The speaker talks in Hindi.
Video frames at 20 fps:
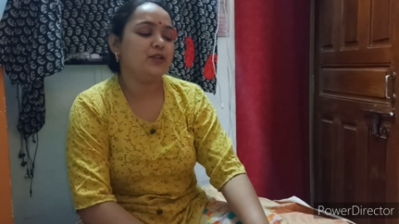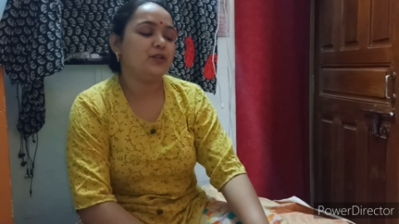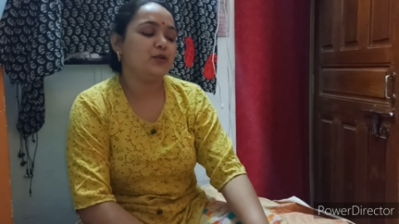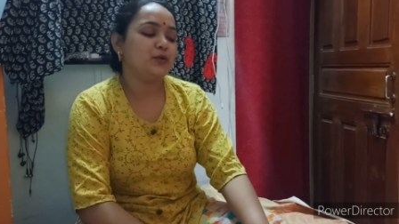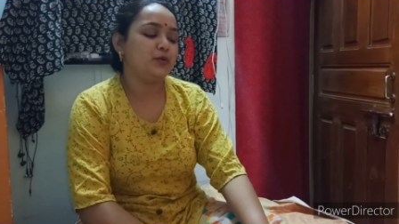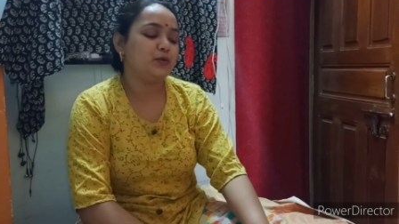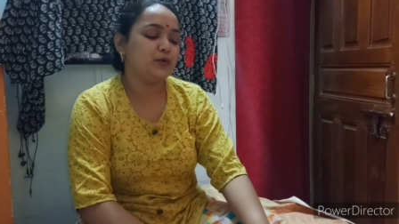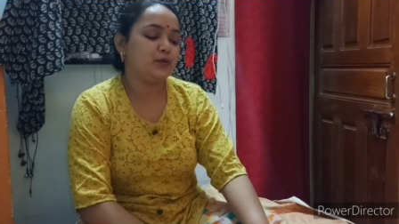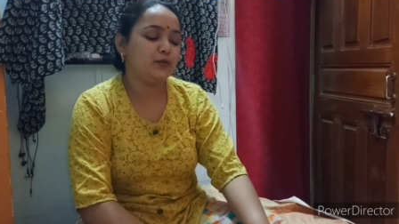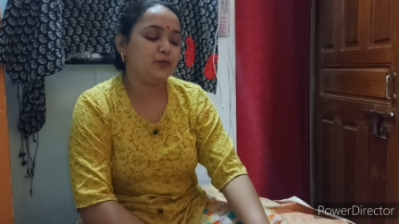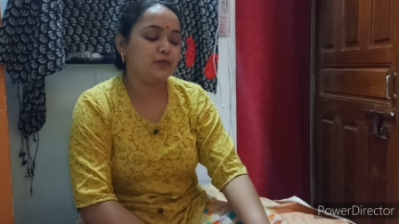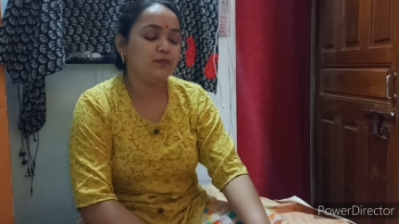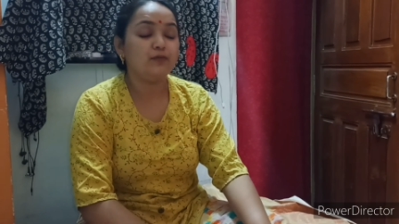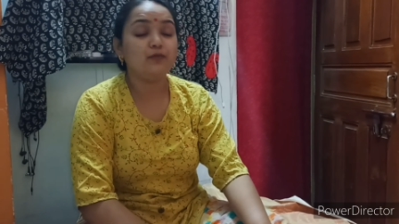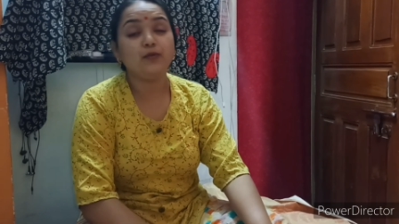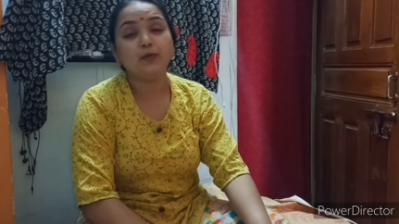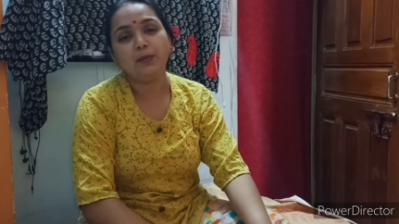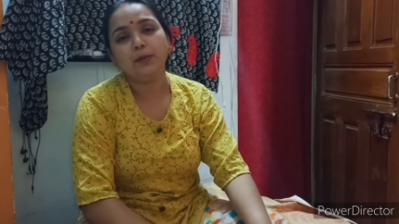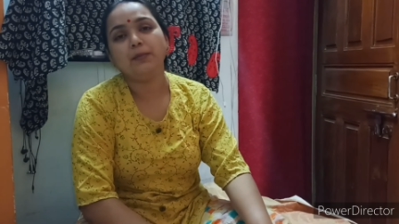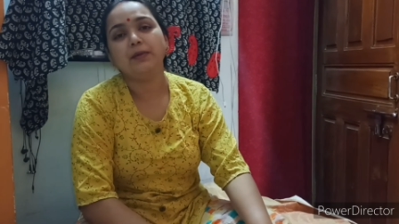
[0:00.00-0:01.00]
तो
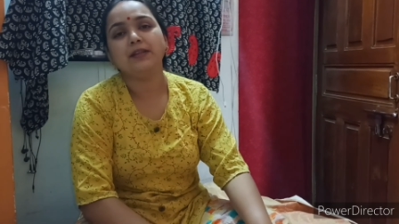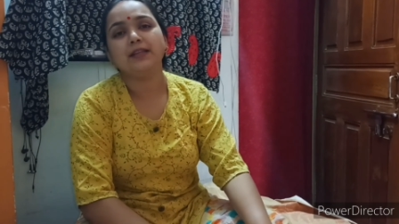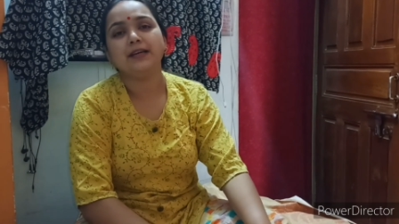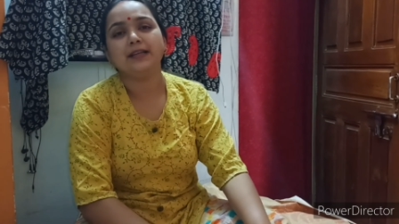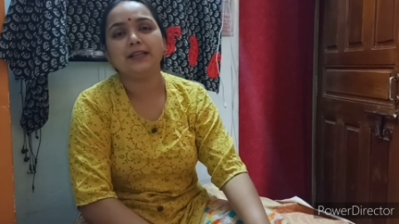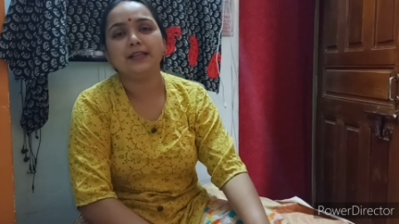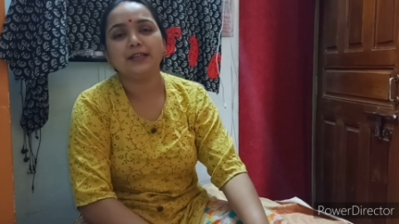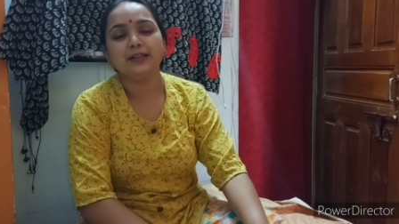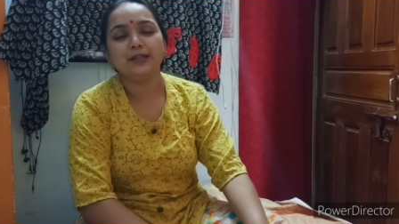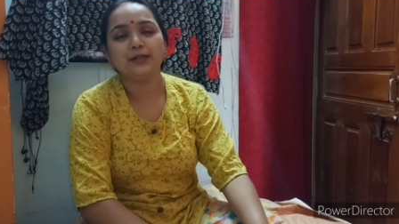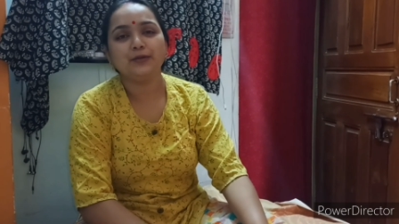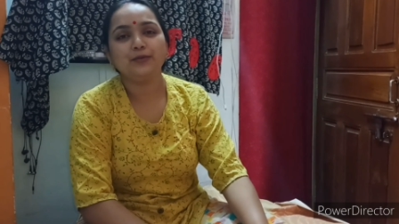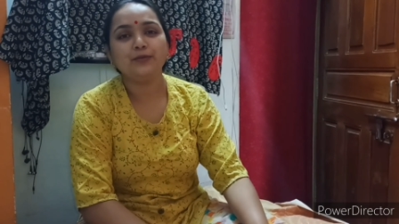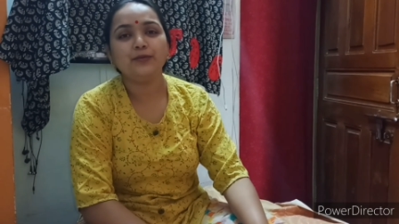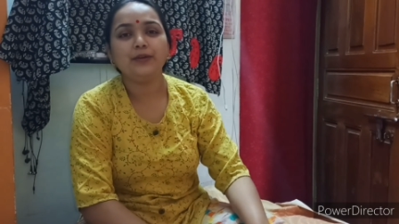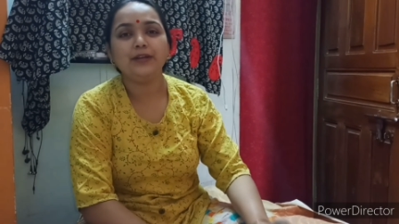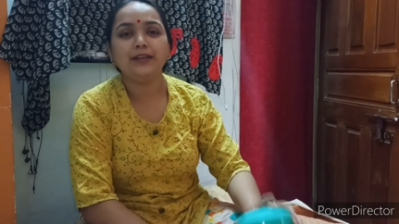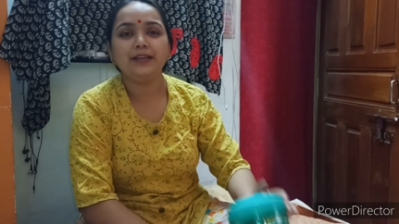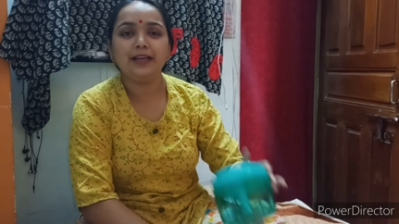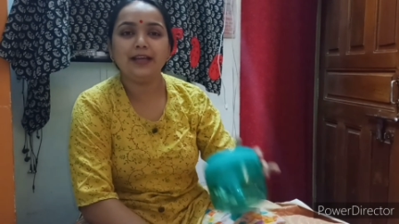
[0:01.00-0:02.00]
वो भी बता देती हूँ
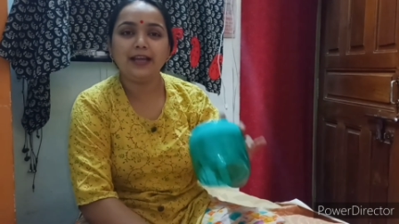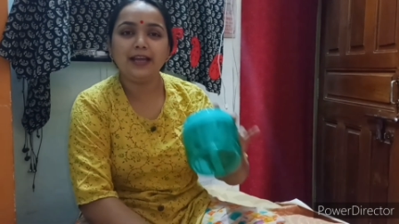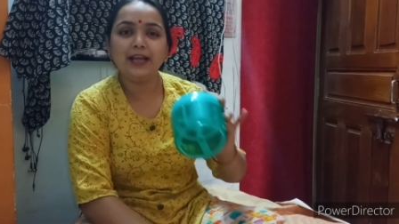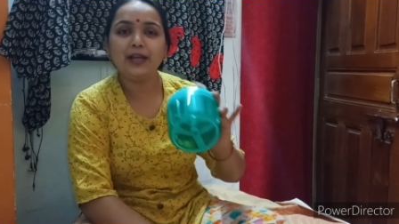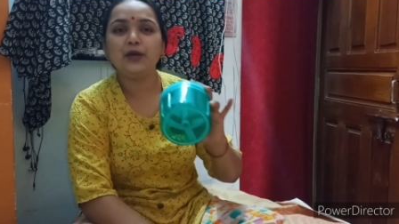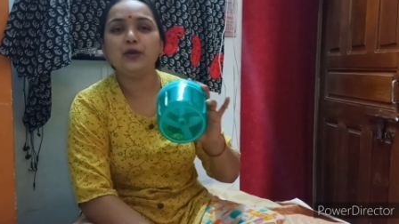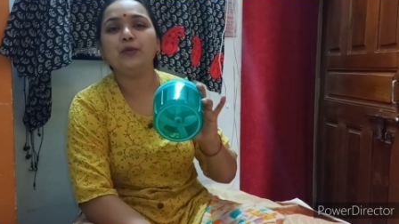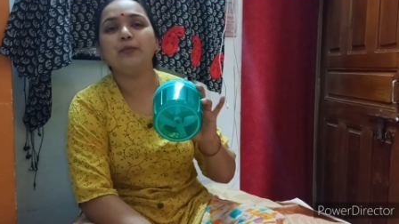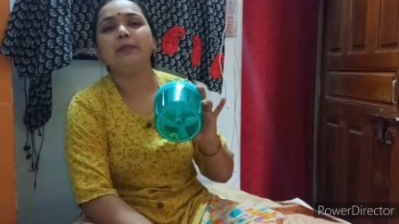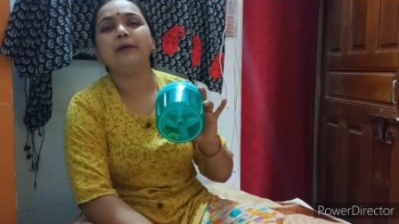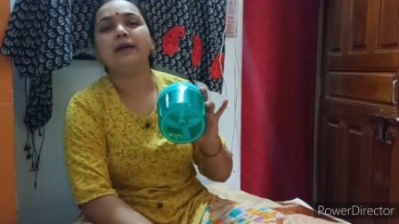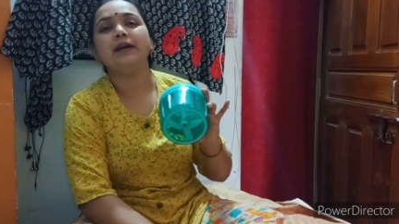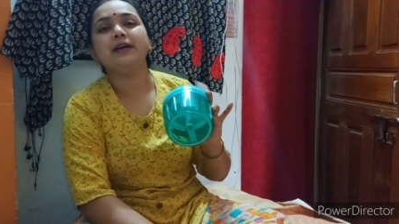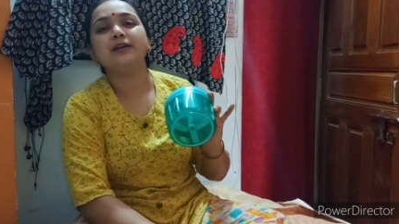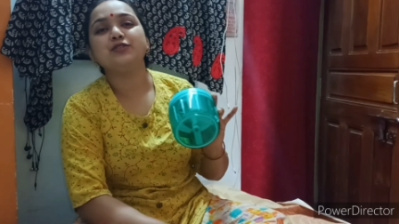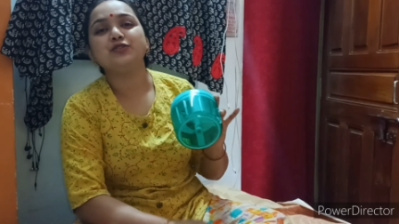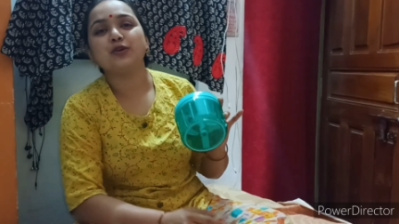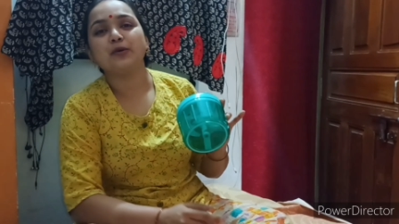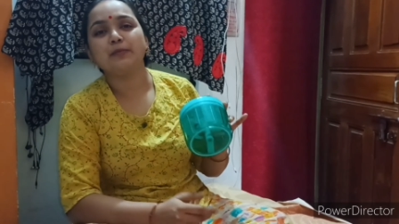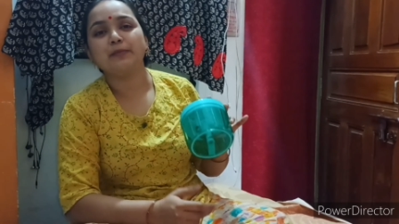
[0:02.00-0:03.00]
ये एक रुपए
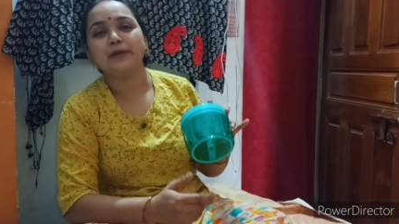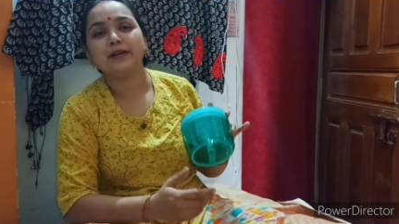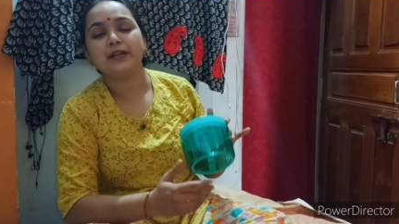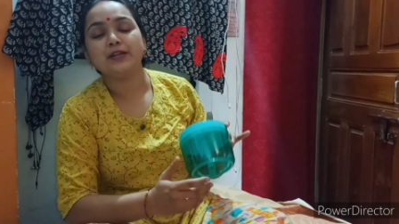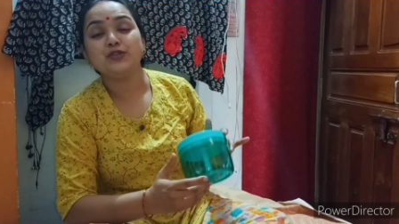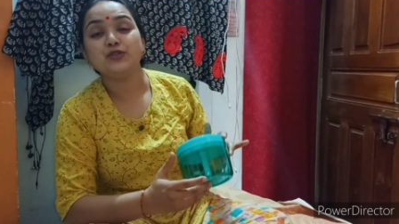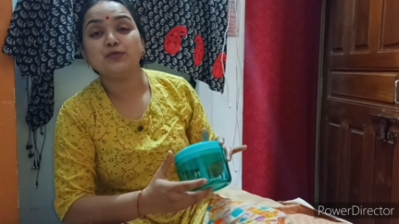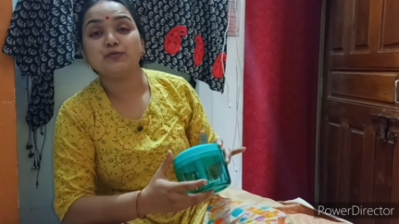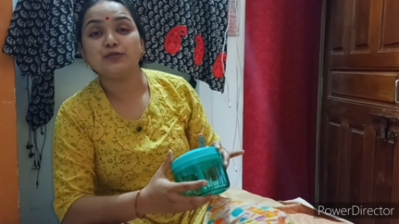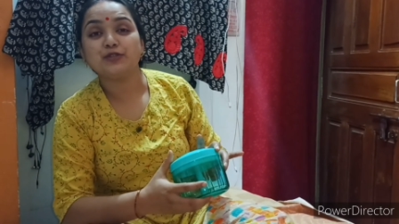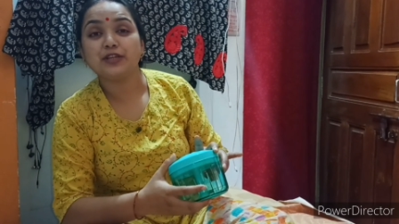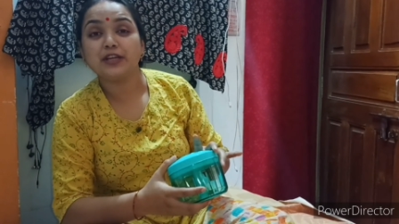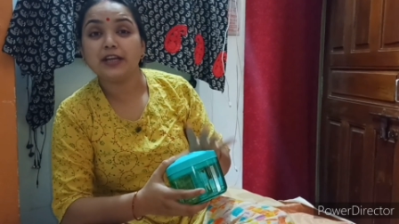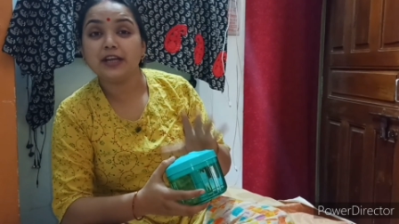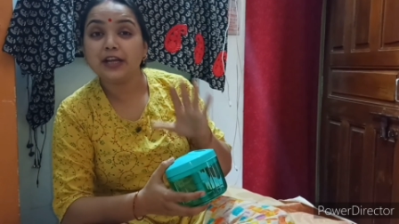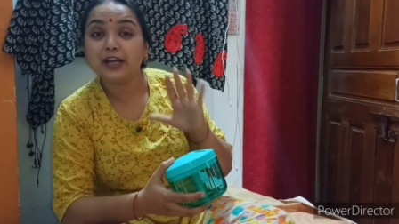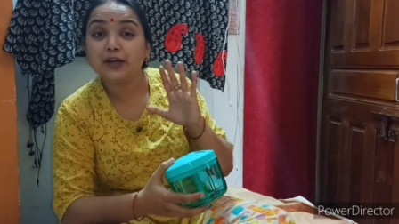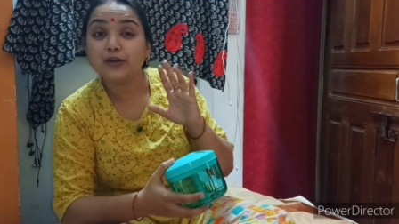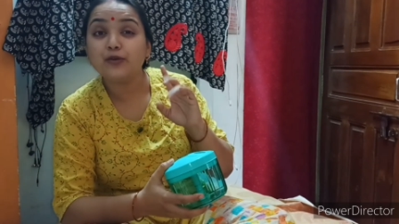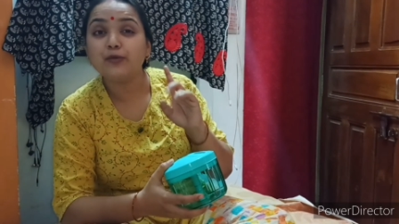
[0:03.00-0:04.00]
का चॉपर है जो मुझे
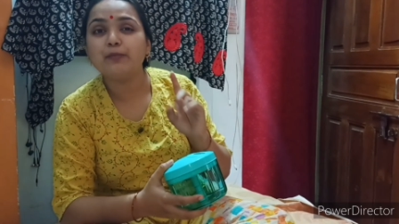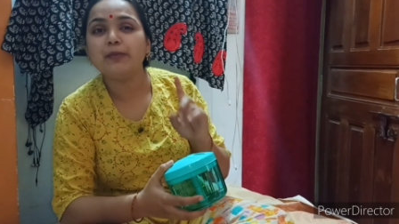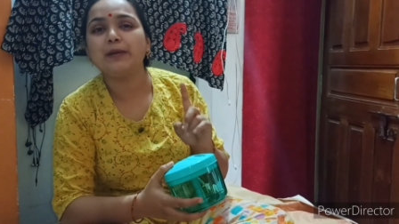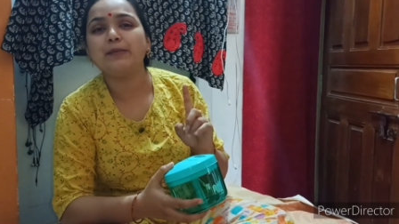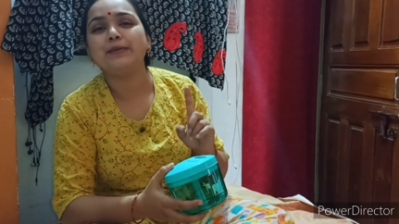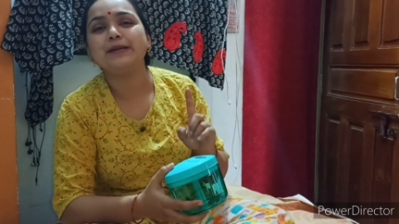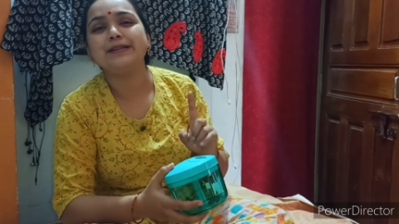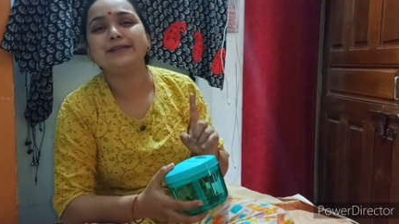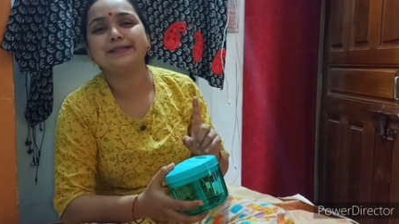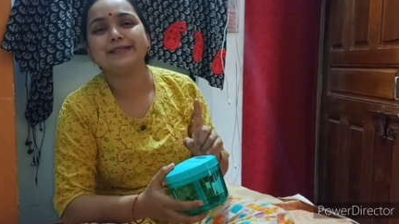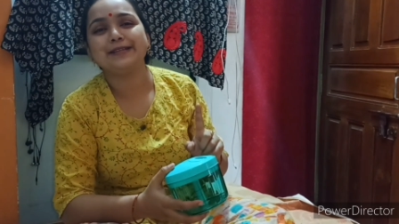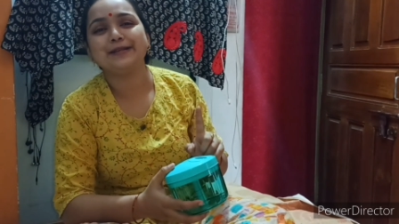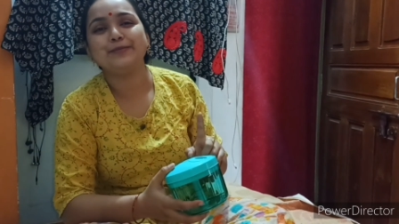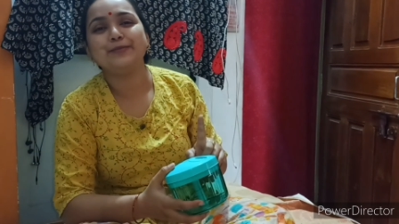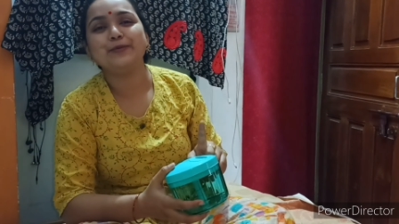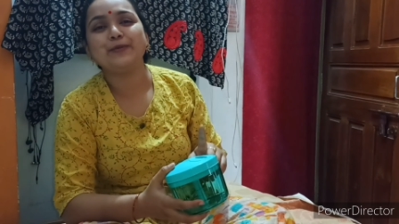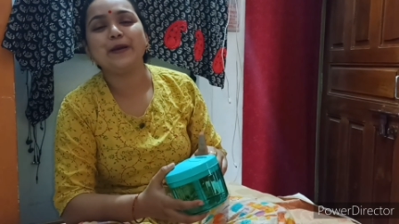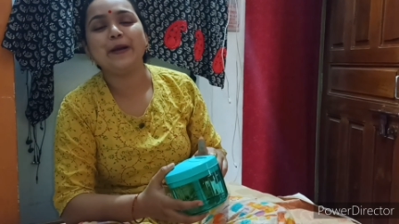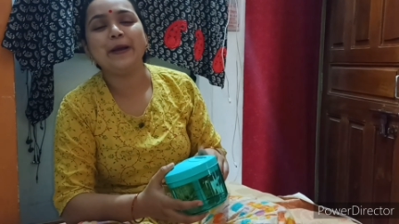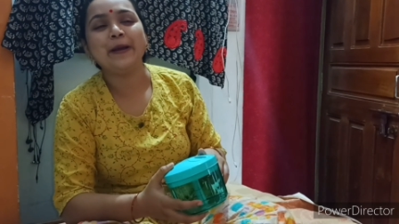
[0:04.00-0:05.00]
एक रुपए में
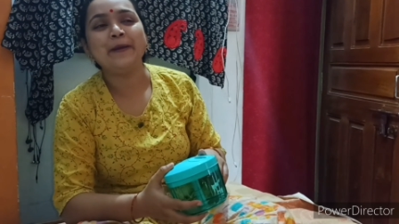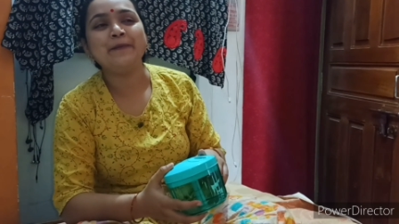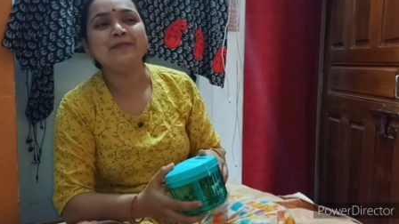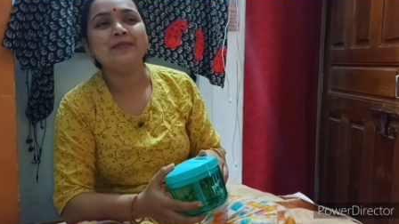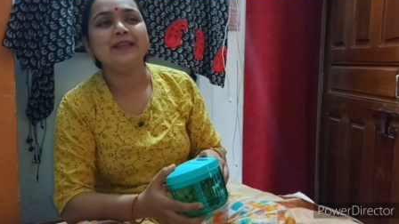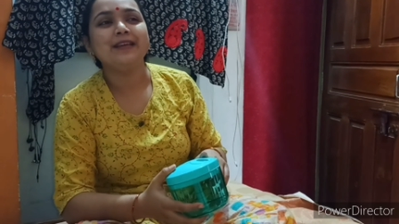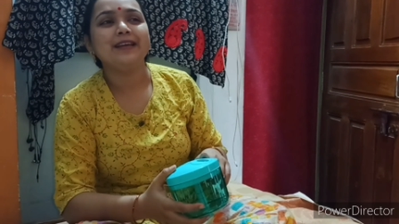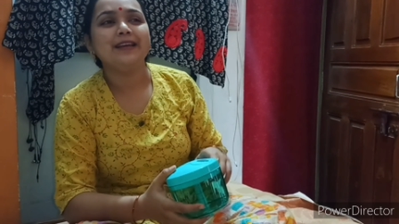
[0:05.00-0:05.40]
रिसीव हुआ है